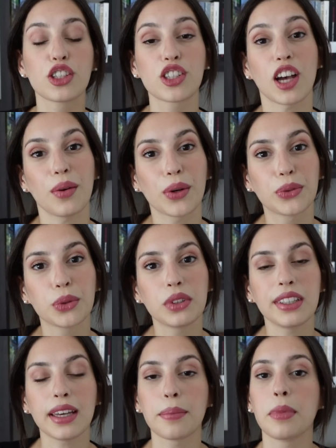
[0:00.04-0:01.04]
Ciao a
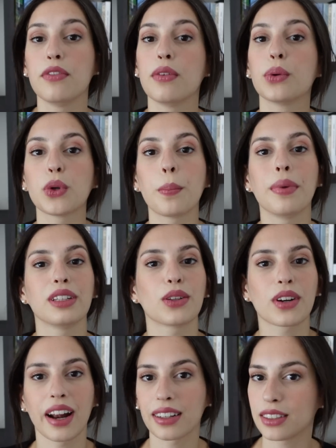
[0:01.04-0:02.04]
tutti e benvenuti o
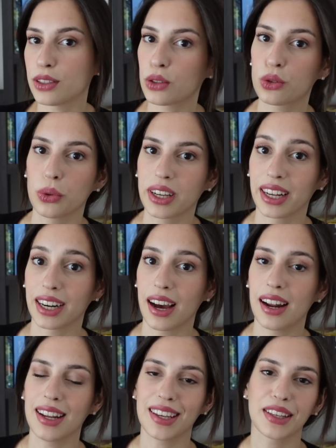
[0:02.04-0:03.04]
bentornati sul
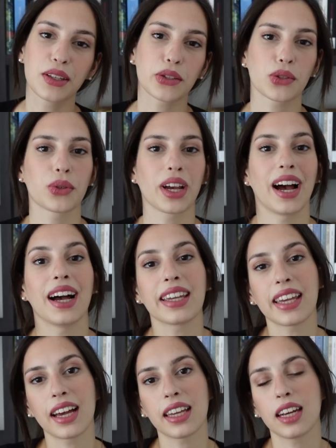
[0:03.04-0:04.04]
canale. Io sono
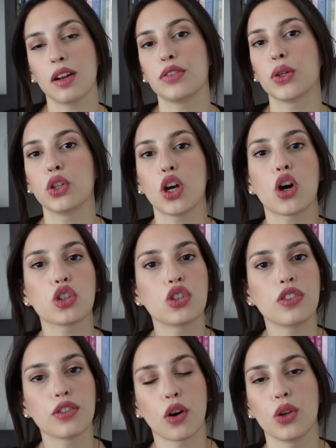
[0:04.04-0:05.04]
Gaia e nel video di
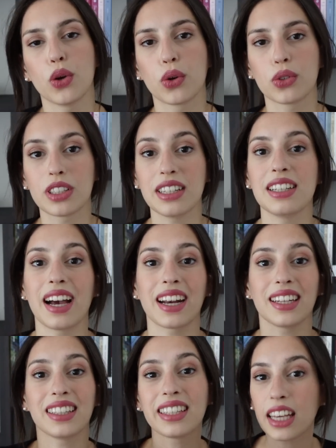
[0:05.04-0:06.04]
oggi vi voglio
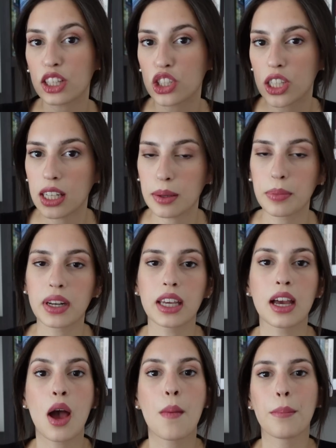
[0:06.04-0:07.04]
consigliare 10
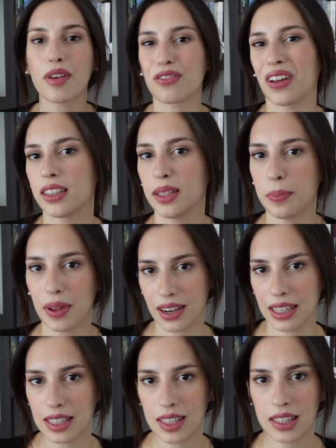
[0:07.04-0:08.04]
libri perfetti per
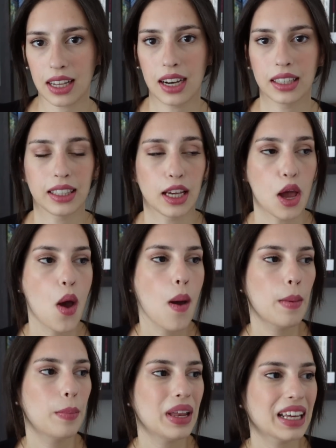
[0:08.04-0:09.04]
l'estate
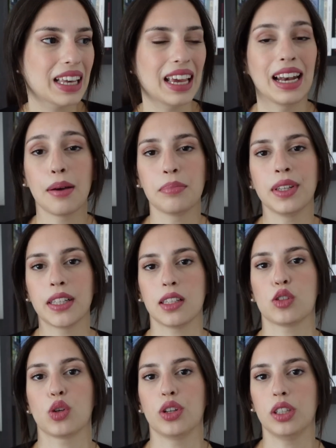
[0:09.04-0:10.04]
perché
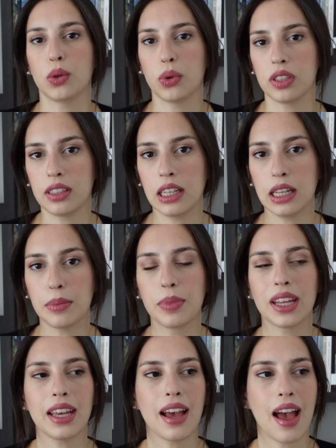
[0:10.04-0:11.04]
l'ambientazione di questi
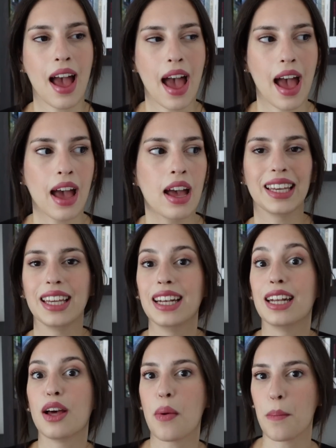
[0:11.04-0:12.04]
libri è
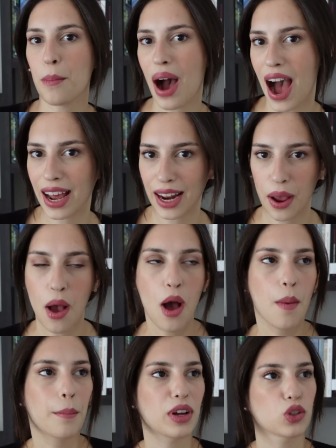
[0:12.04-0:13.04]
il mare,
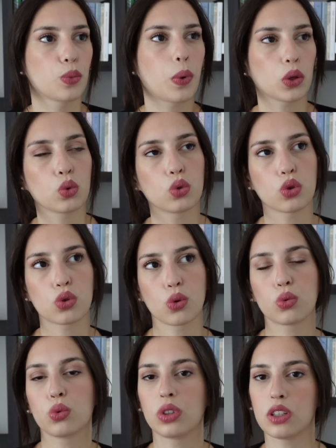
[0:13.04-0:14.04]
ma soprattutto
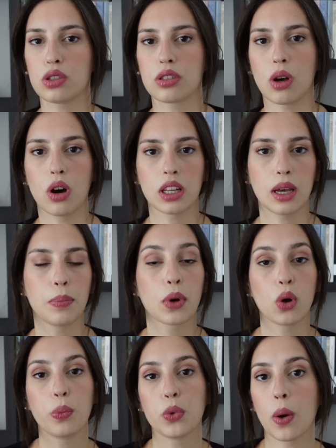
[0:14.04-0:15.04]
sono tutte storie
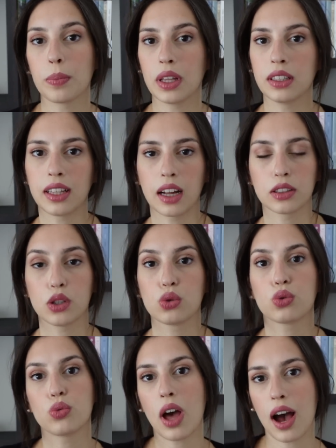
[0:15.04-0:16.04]
per lo più ambientate
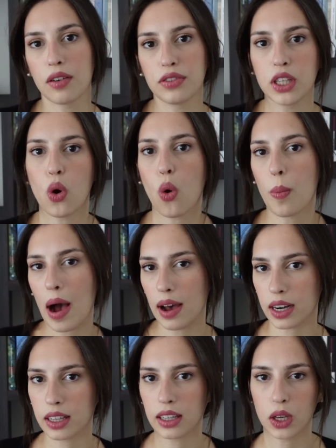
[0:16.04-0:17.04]
su navi o
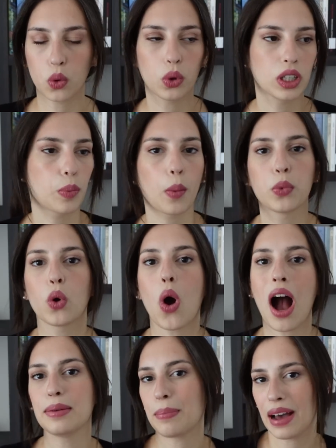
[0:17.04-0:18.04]
barche, quindi
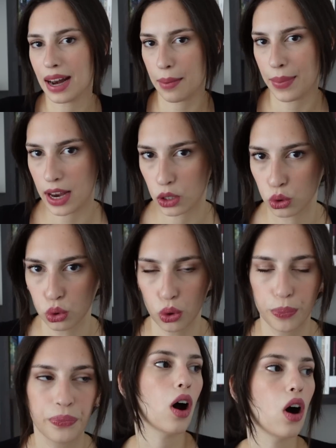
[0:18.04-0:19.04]
proprio in mare aperto.